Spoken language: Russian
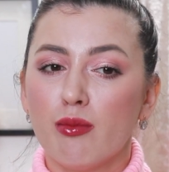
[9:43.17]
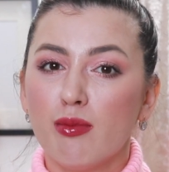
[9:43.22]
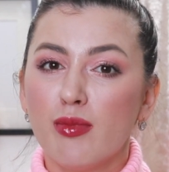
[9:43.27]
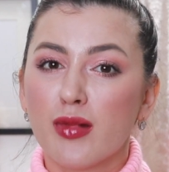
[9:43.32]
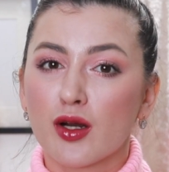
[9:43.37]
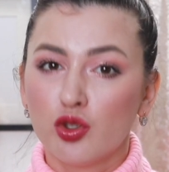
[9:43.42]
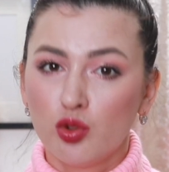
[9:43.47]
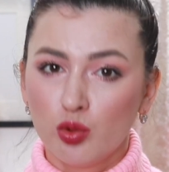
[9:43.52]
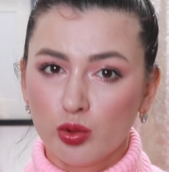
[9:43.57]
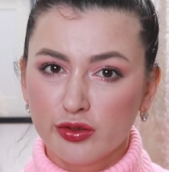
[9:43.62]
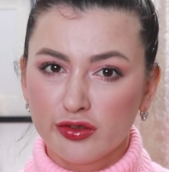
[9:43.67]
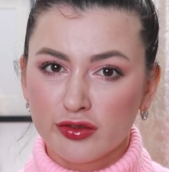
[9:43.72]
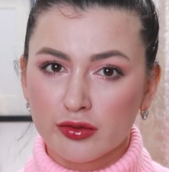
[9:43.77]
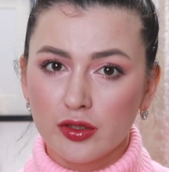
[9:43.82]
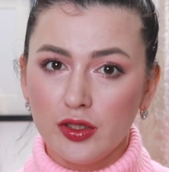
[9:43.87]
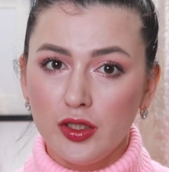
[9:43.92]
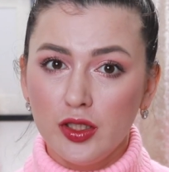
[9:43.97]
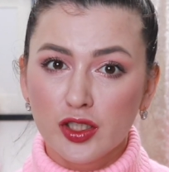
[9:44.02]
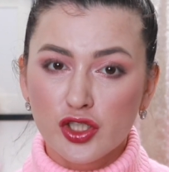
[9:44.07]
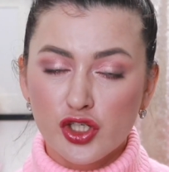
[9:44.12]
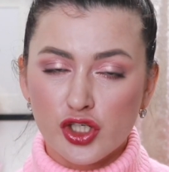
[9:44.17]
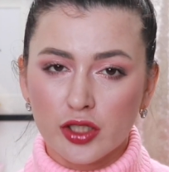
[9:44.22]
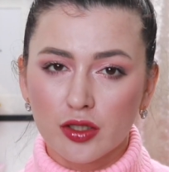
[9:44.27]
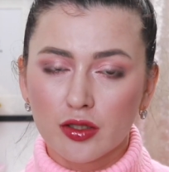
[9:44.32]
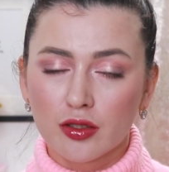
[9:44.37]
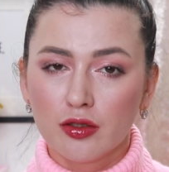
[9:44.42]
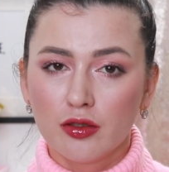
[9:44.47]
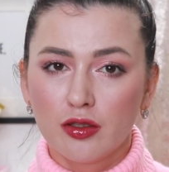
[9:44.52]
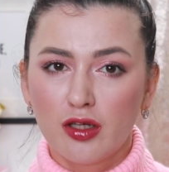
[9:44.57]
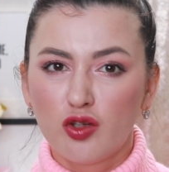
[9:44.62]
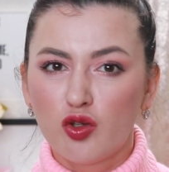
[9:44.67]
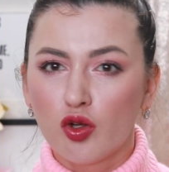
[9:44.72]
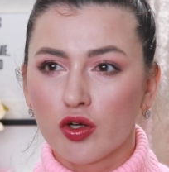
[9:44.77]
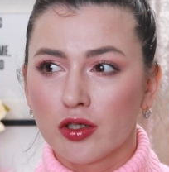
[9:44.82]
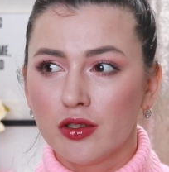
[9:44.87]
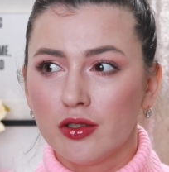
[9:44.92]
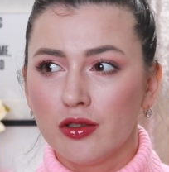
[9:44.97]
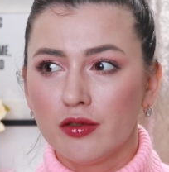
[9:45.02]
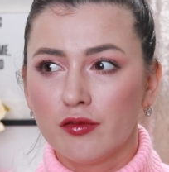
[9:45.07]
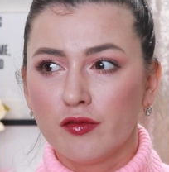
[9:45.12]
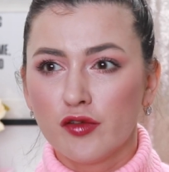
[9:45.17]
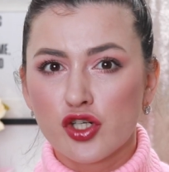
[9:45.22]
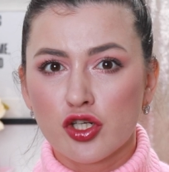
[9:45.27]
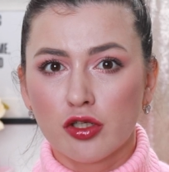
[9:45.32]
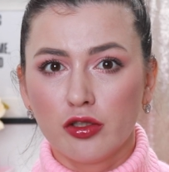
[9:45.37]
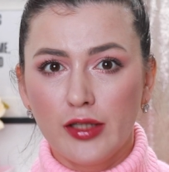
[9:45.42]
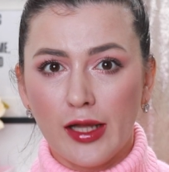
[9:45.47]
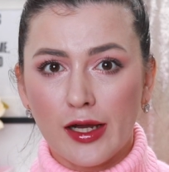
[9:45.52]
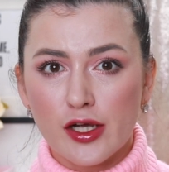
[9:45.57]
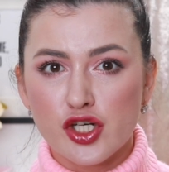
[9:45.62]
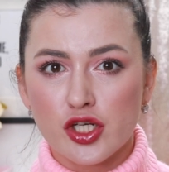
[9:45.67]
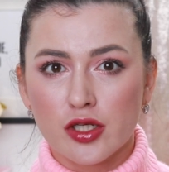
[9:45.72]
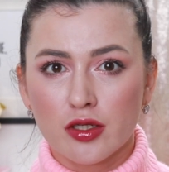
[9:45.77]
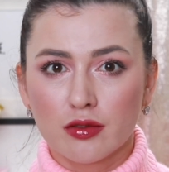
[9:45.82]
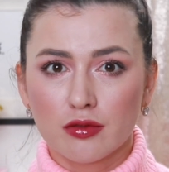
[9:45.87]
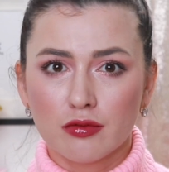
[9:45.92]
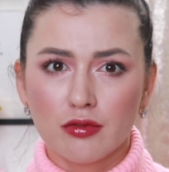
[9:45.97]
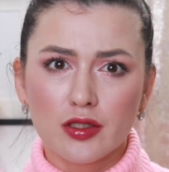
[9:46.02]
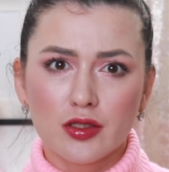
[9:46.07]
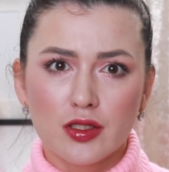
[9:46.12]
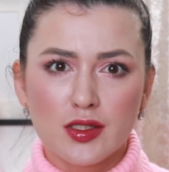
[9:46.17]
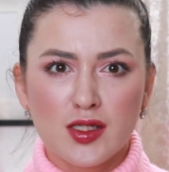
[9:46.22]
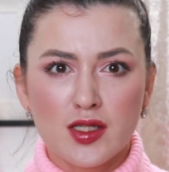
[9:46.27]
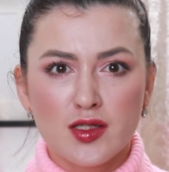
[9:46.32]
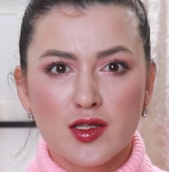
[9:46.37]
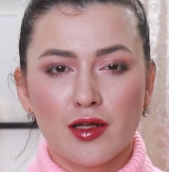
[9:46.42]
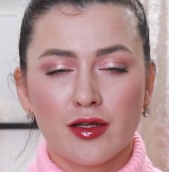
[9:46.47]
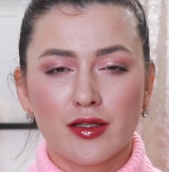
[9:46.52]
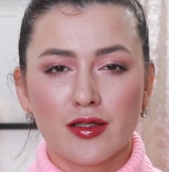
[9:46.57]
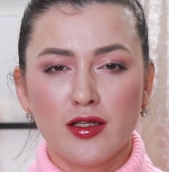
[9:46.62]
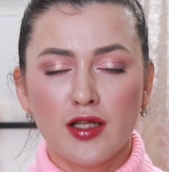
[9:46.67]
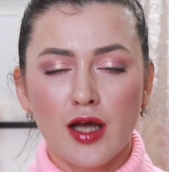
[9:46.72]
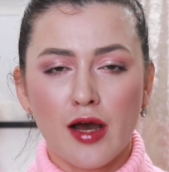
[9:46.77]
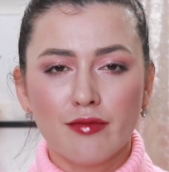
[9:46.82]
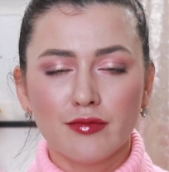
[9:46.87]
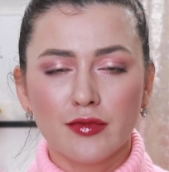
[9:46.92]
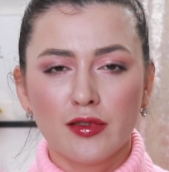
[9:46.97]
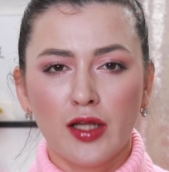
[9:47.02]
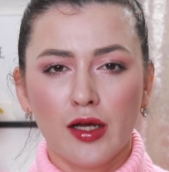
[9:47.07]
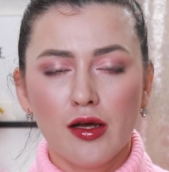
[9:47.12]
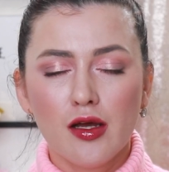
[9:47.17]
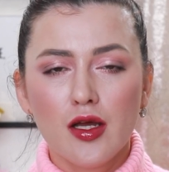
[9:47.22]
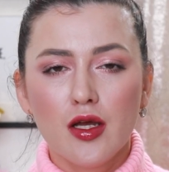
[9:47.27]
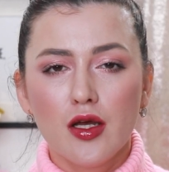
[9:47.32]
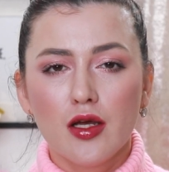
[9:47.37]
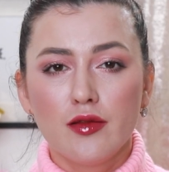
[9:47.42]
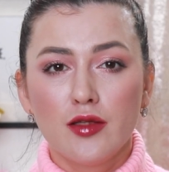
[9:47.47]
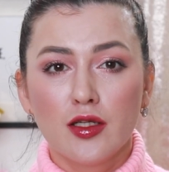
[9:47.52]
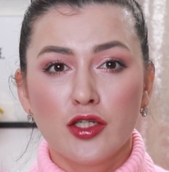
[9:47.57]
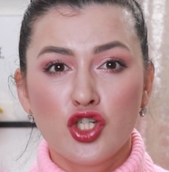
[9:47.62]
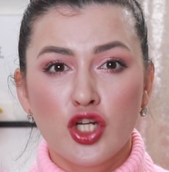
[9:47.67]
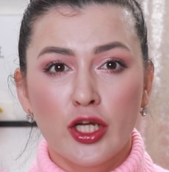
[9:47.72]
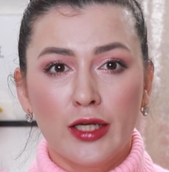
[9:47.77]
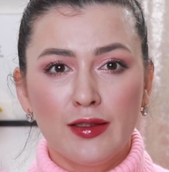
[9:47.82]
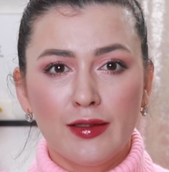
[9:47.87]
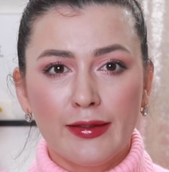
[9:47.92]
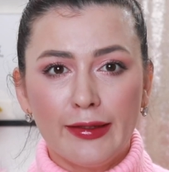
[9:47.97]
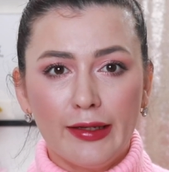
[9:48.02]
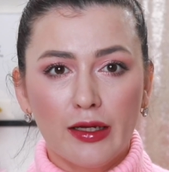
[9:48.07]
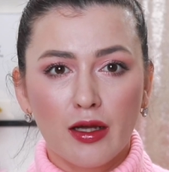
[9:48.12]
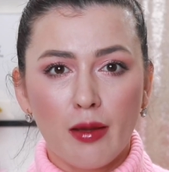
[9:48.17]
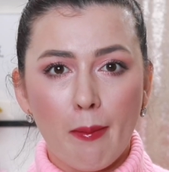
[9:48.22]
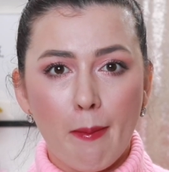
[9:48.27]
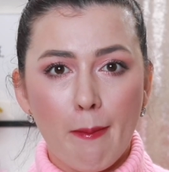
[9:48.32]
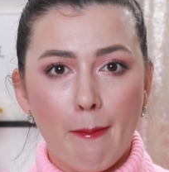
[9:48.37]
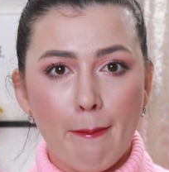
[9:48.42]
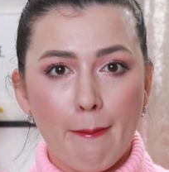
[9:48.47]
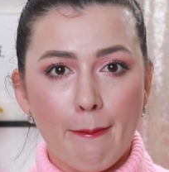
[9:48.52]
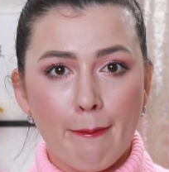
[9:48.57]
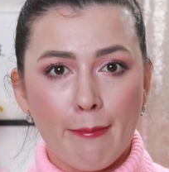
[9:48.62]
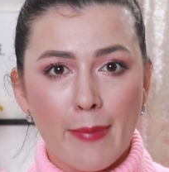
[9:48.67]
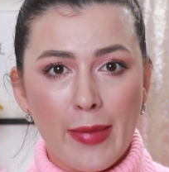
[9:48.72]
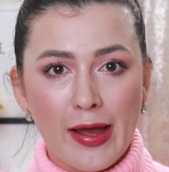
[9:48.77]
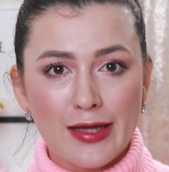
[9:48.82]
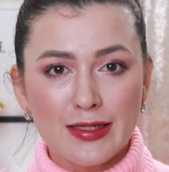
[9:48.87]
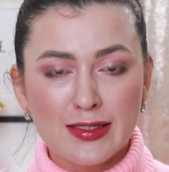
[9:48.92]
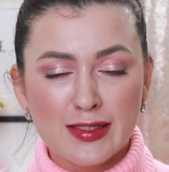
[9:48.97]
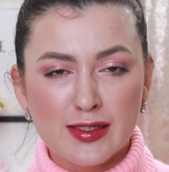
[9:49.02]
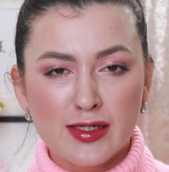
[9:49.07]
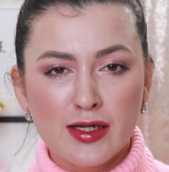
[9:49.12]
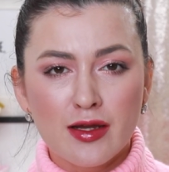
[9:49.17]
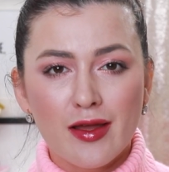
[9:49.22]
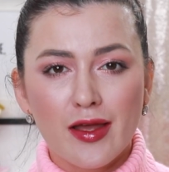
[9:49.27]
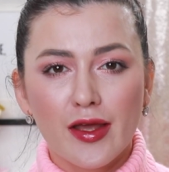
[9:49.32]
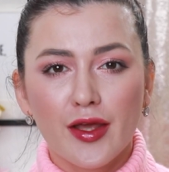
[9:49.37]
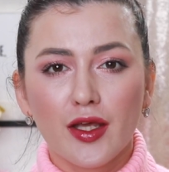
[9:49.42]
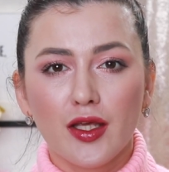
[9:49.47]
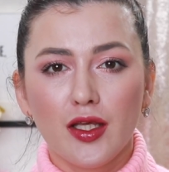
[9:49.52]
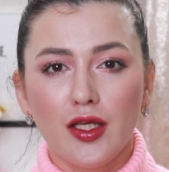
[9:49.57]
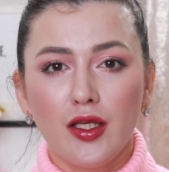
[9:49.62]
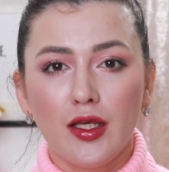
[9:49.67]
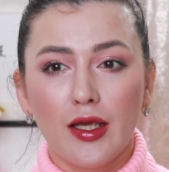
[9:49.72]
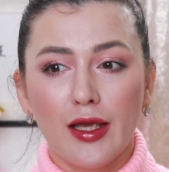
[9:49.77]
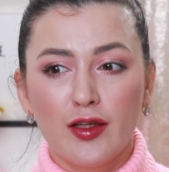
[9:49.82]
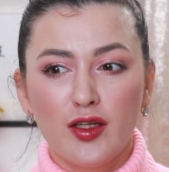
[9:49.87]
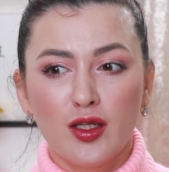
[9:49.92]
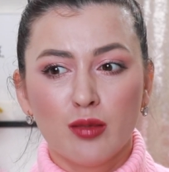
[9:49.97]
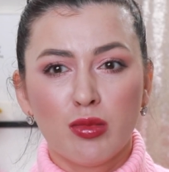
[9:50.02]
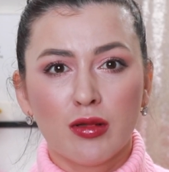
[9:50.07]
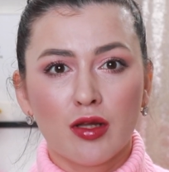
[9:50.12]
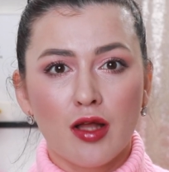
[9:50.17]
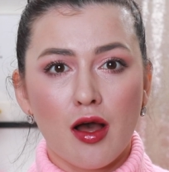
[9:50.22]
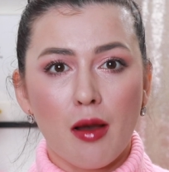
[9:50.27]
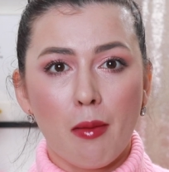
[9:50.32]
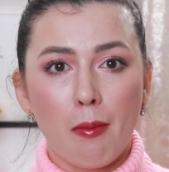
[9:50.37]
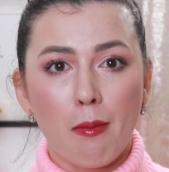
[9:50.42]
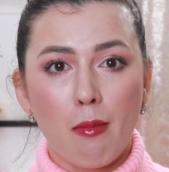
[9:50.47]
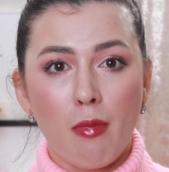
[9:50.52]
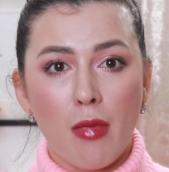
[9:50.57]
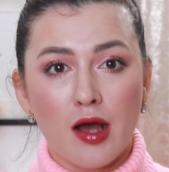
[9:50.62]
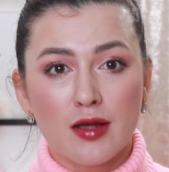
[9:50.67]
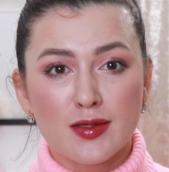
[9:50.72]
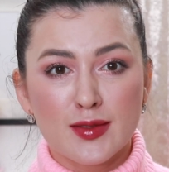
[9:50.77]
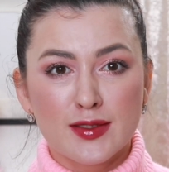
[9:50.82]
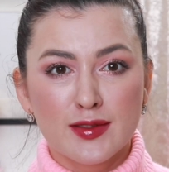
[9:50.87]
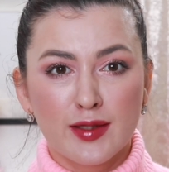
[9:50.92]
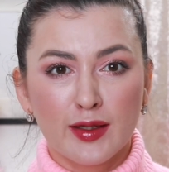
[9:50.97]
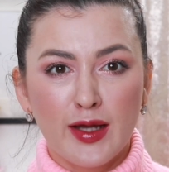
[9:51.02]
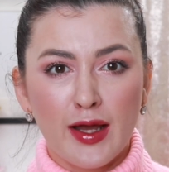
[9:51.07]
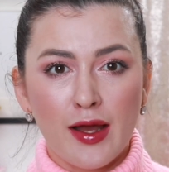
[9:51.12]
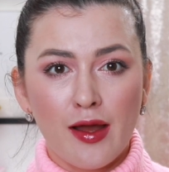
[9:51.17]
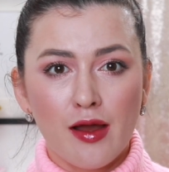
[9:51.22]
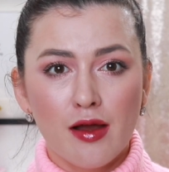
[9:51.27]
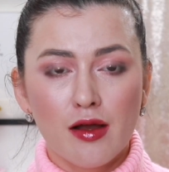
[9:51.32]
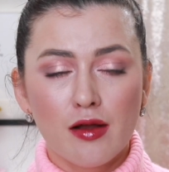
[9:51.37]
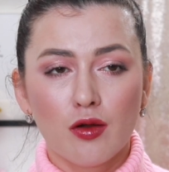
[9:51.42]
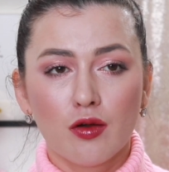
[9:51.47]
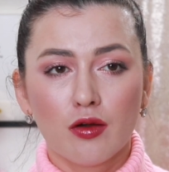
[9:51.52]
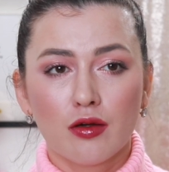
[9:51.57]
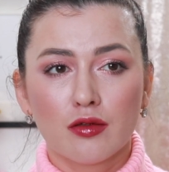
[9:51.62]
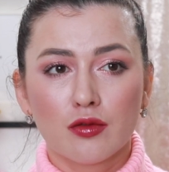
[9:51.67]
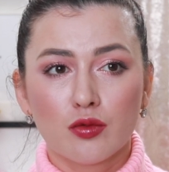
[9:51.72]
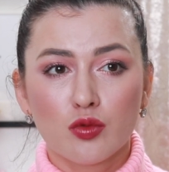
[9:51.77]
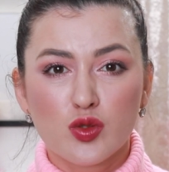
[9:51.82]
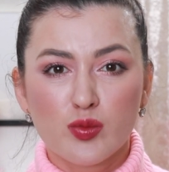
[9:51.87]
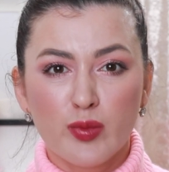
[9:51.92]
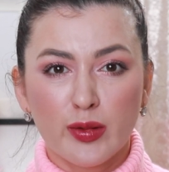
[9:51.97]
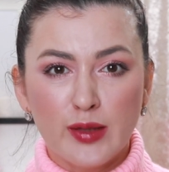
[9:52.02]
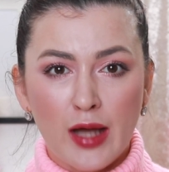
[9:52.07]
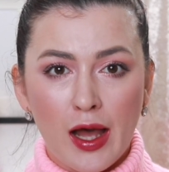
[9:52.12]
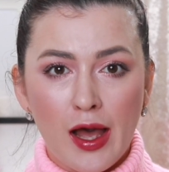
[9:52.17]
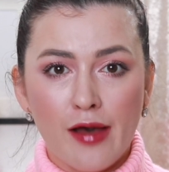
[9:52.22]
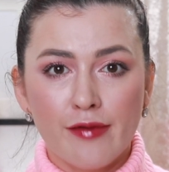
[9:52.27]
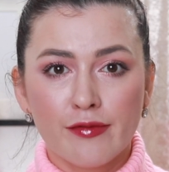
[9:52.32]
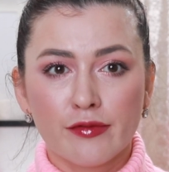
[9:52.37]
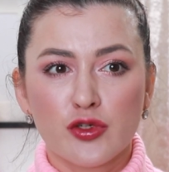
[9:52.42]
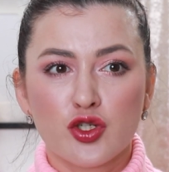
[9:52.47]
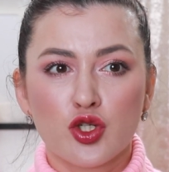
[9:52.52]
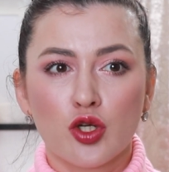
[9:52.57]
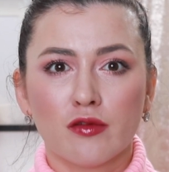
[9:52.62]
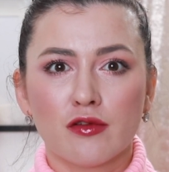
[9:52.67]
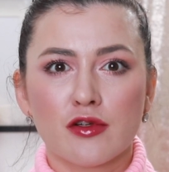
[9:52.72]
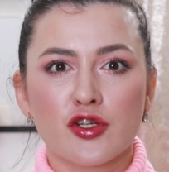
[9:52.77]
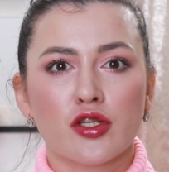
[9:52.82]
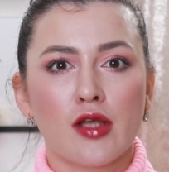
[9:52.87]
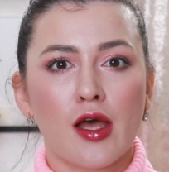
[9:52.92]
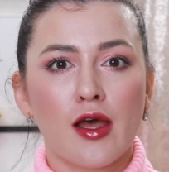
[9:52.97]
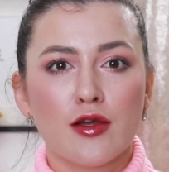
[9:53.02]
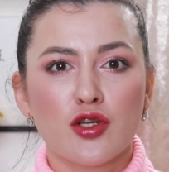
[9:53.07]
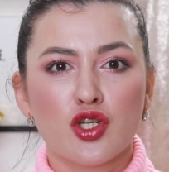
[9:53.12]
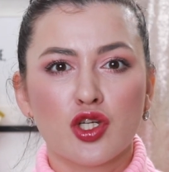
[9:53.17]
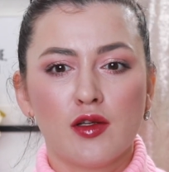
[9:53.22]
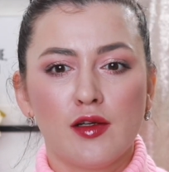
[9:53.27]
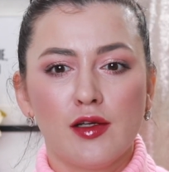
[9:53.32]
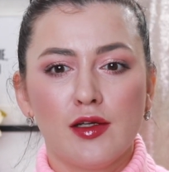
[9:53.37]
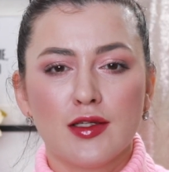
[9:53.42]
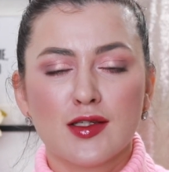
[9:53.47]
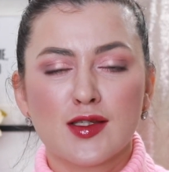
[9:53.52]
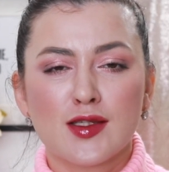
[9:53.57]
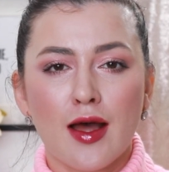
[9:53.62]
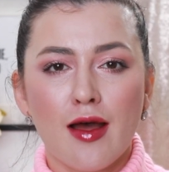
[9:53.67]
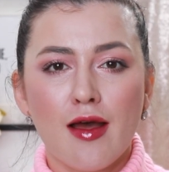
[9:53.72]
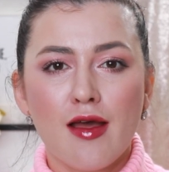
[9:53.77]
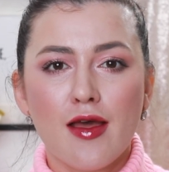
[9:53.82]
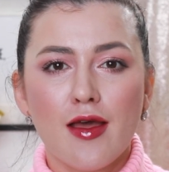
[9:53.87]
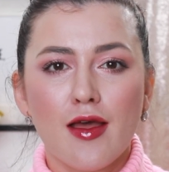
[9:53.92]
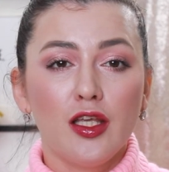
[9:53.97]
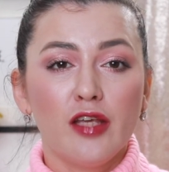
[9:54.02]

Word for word: продукт их же, который вышел также ну, относительно недавно, да, The Jet Lag Mask, и это была маска такая успокаивающие, увлажняющие для лица.